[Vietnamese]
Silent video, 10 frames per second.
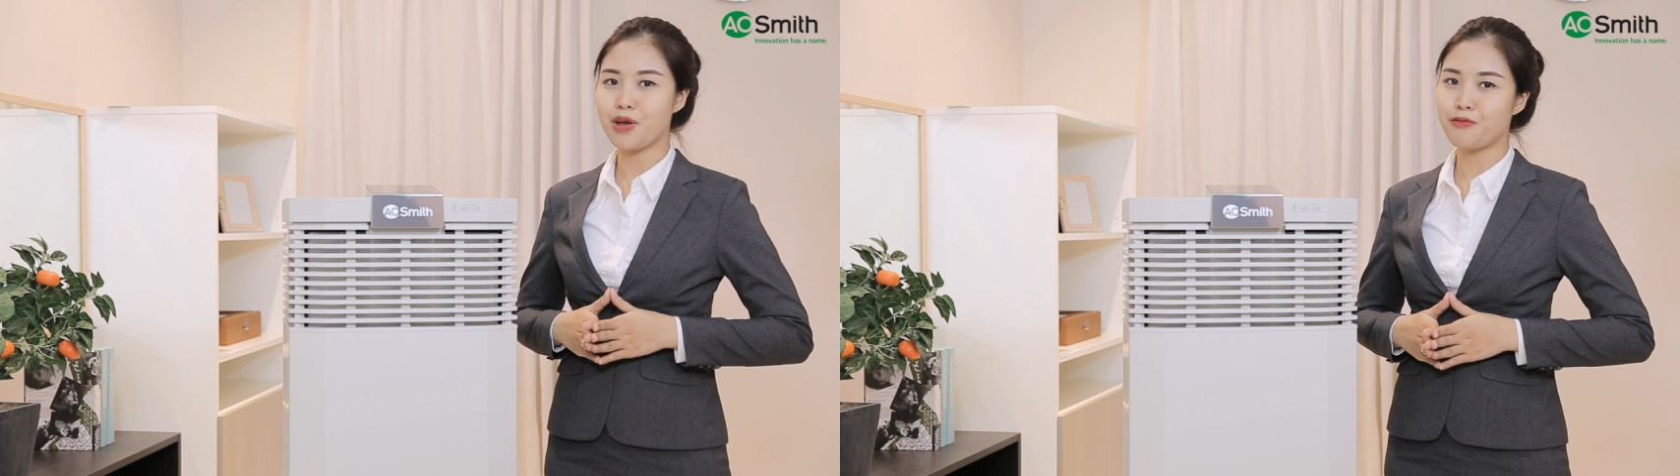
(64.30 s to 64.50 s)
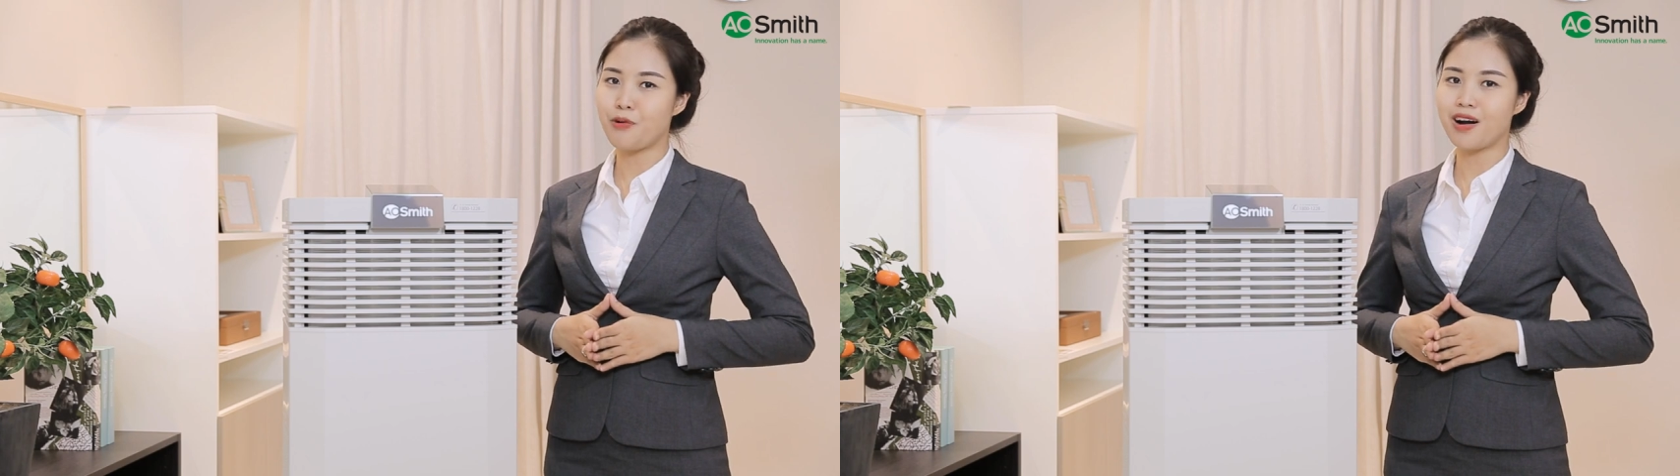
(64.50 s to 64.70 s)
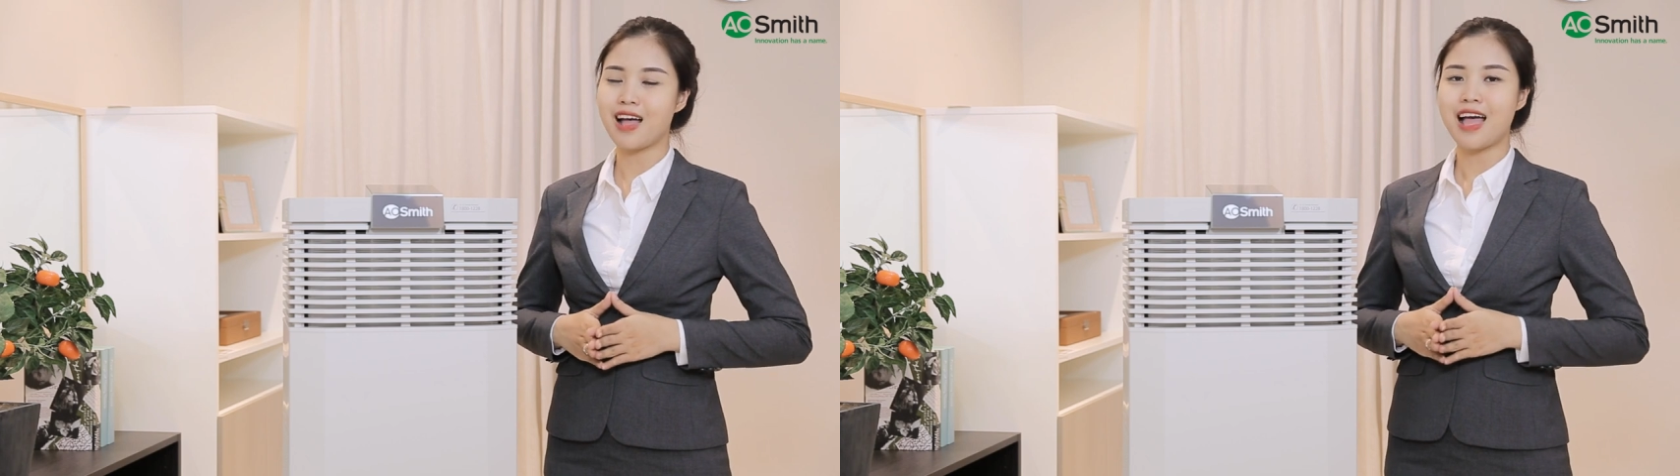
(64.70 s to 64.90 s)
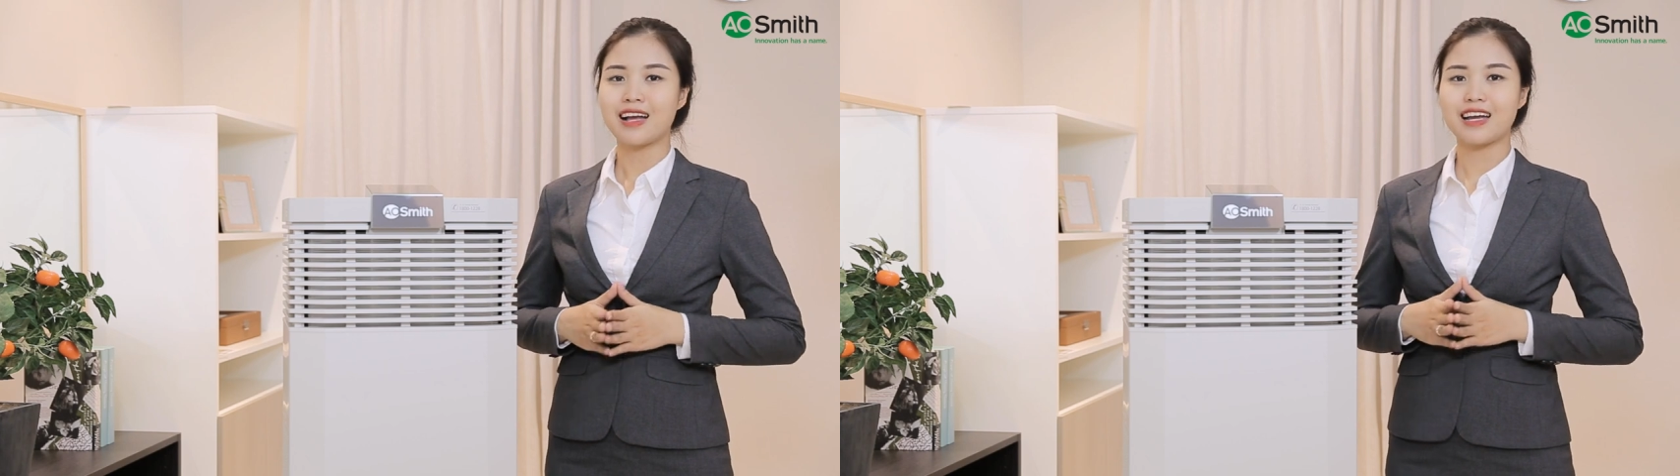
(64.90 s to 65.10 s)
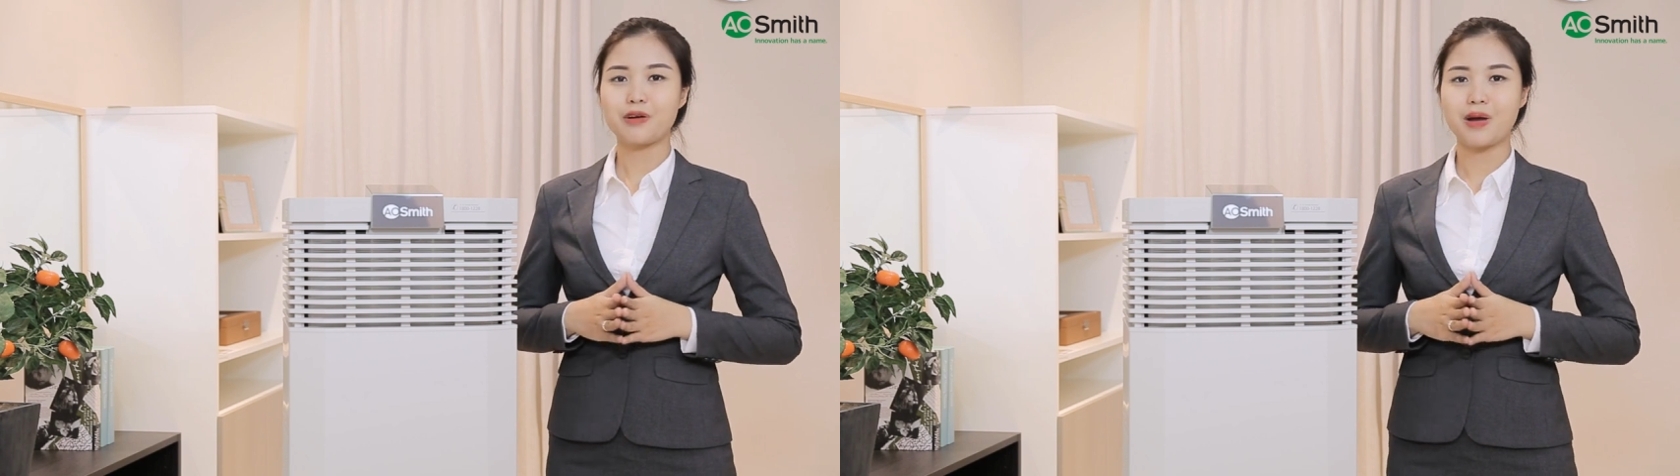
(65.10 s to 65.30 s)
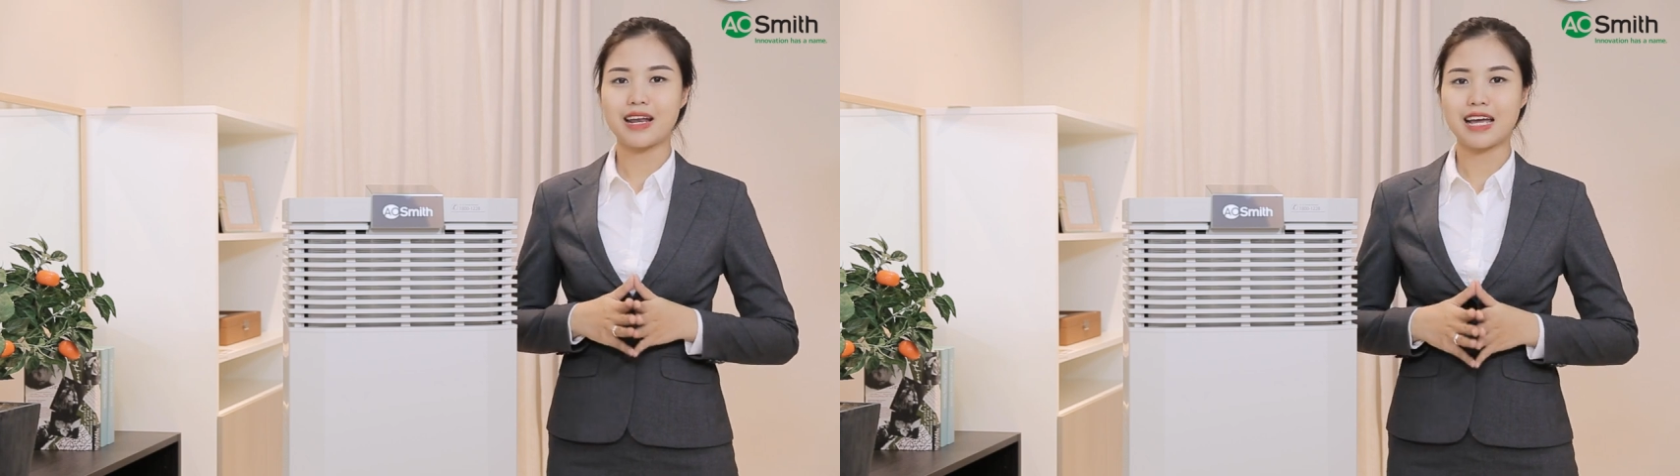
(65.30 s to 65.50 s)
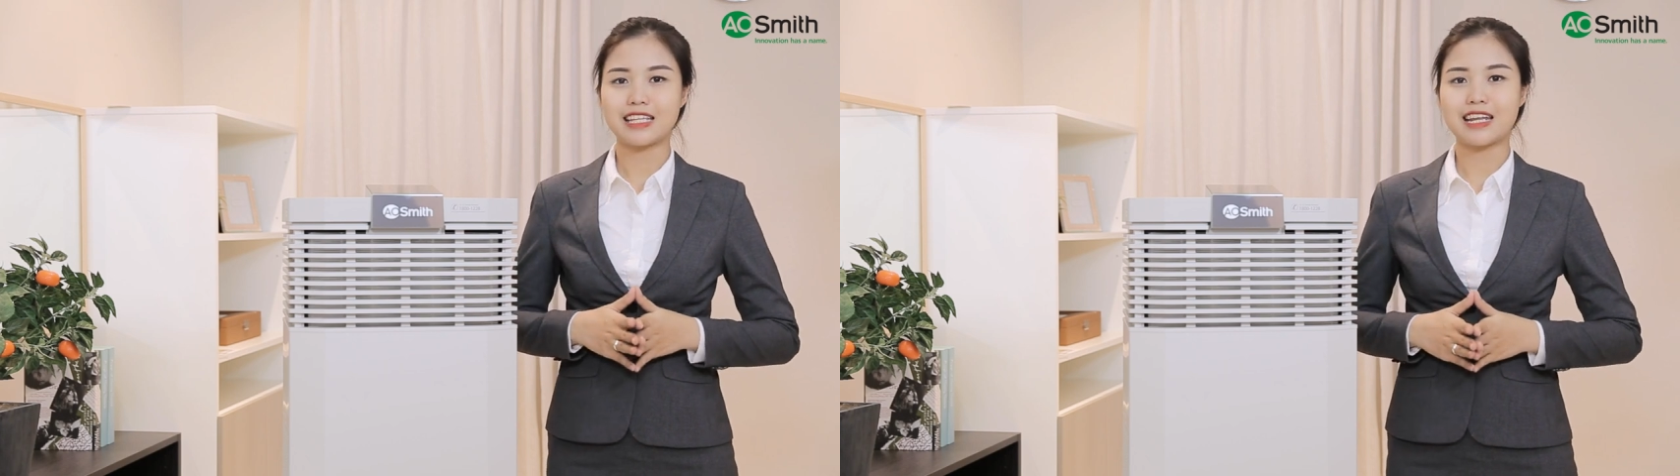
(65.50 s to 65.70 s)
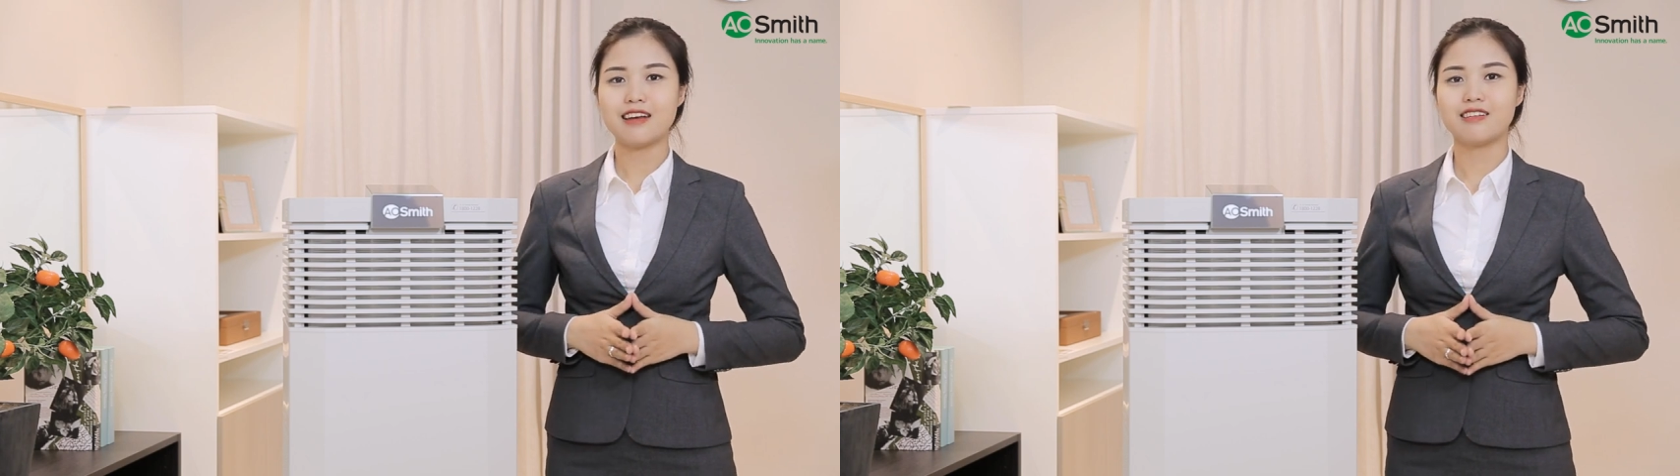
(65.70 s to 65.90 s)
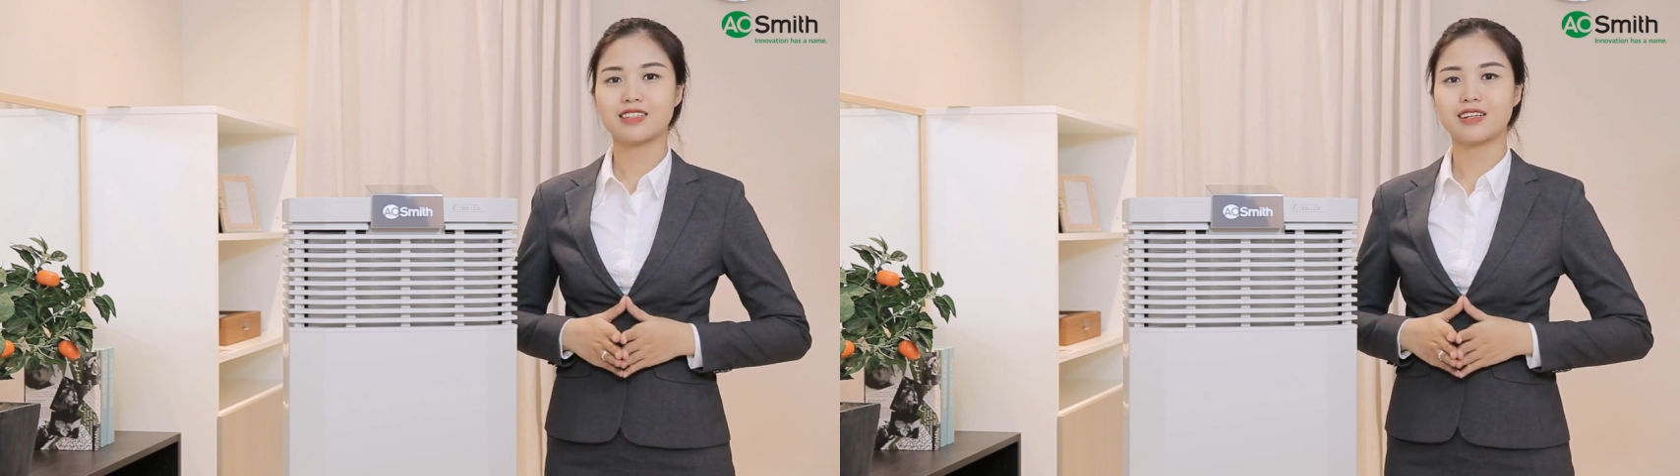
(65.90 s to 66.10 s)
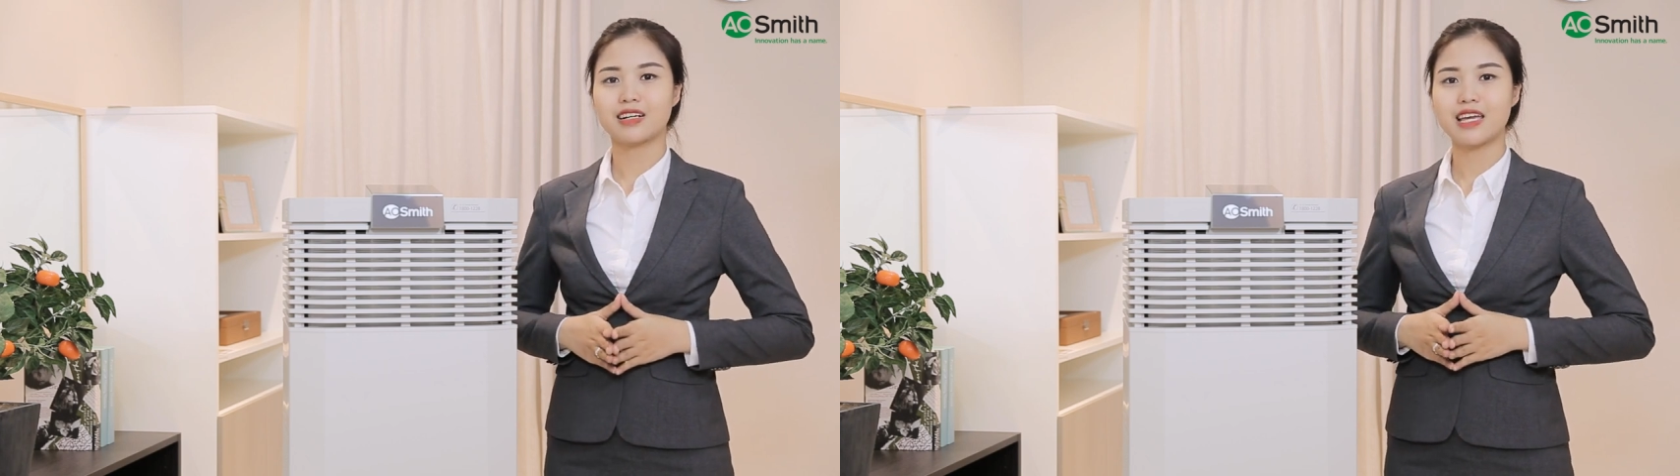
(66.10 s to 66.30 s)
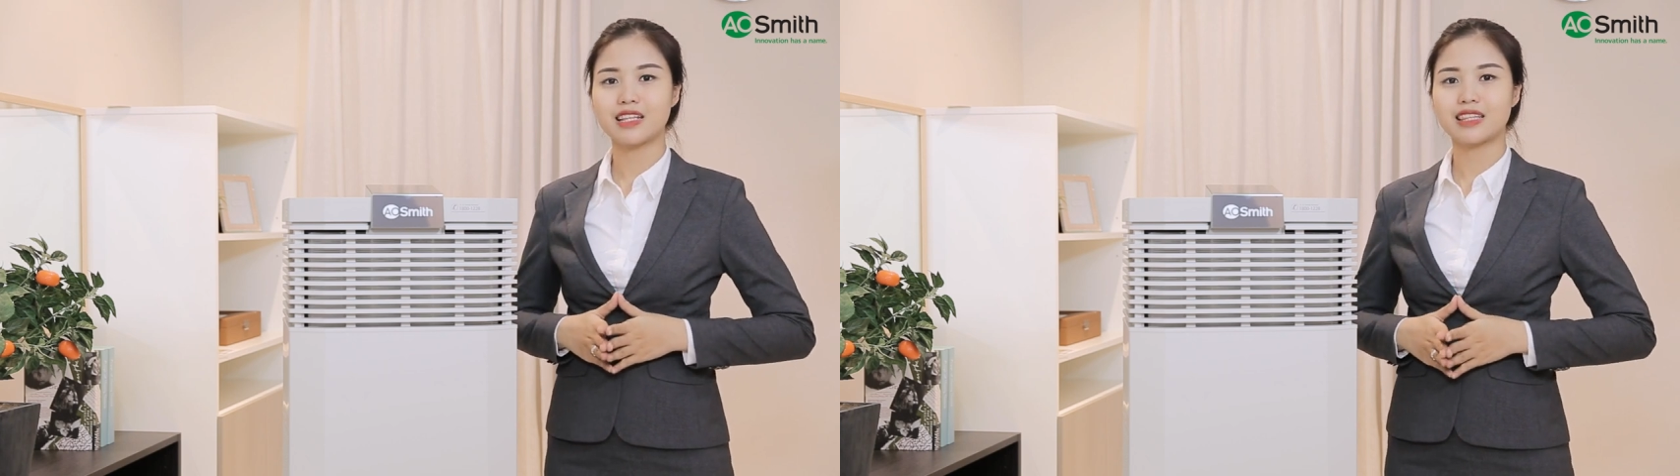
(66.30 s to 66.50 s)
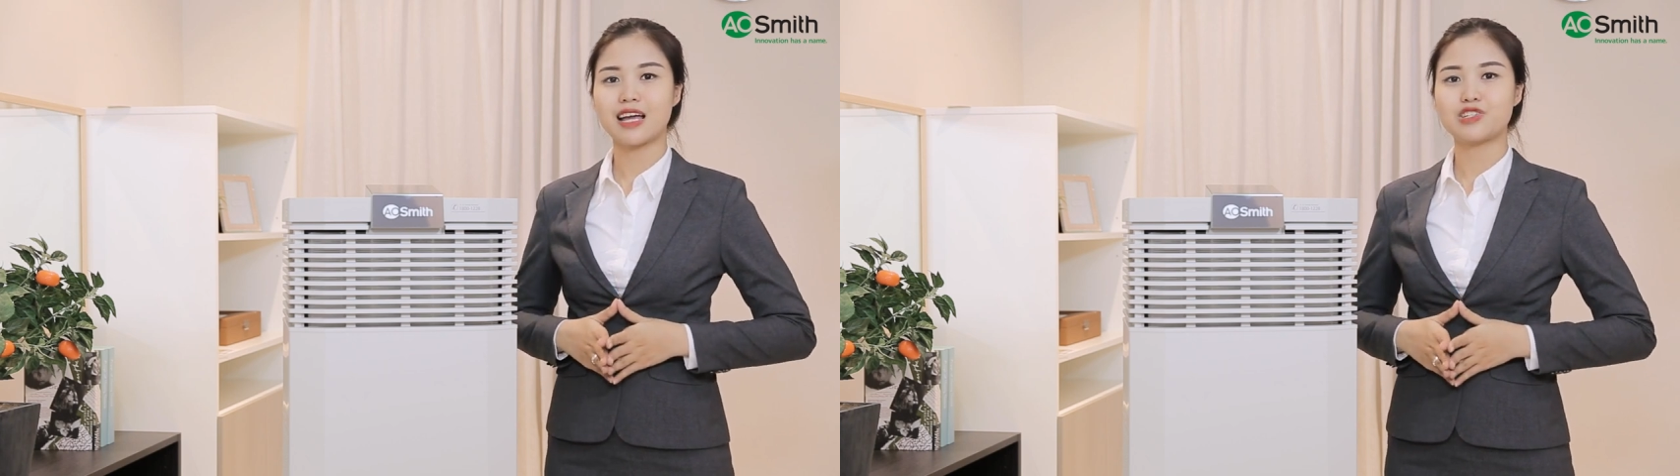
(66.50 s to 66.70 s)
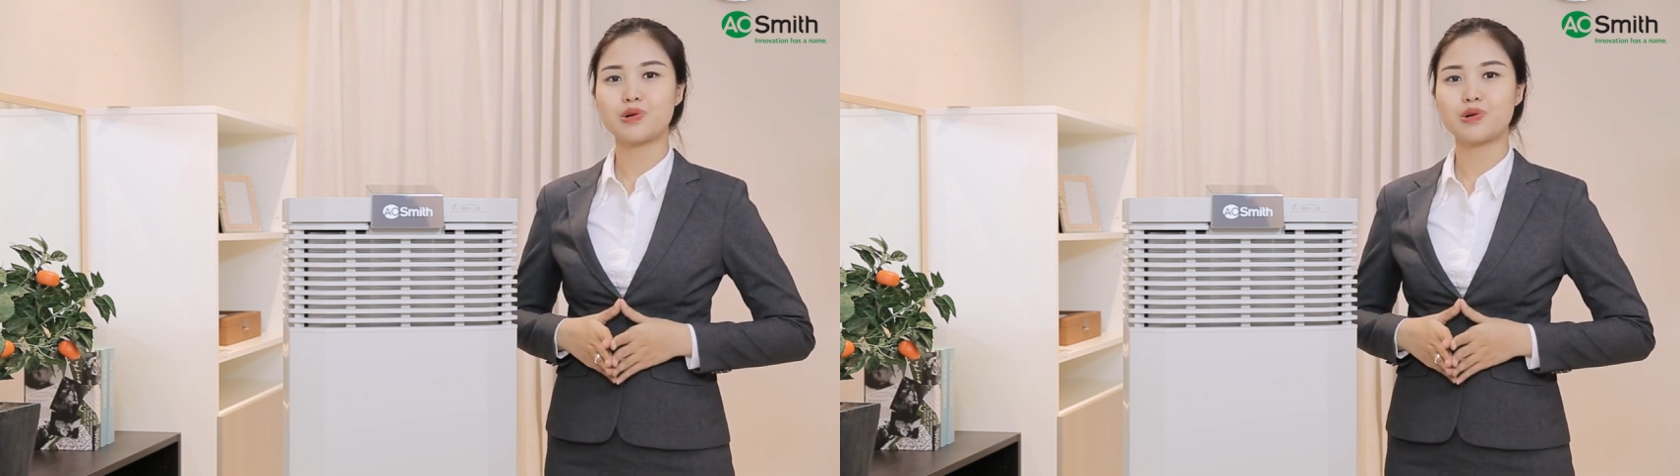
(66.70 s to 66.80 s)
m2. Kết quả này thì đã được thực hiện tại